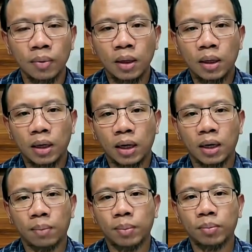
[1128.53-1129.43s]
Oke. Okay.
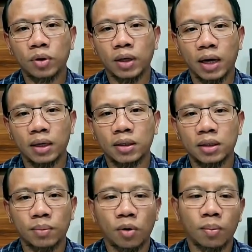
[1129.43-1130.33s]
Karena pemulihan di
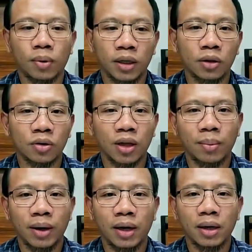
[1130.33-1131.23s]
sisi properti
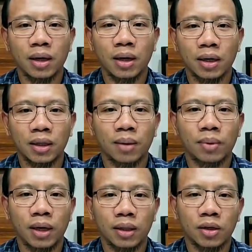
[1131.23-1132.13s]
terutama ya eh, kita
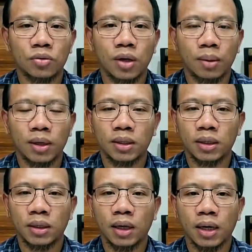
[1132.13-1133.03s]
melihatnya juga
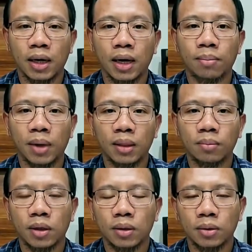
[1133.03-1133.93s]
masih agak
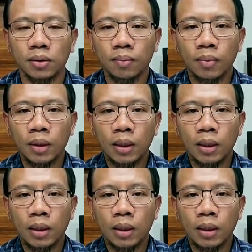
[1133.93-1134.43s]
lambat begitu.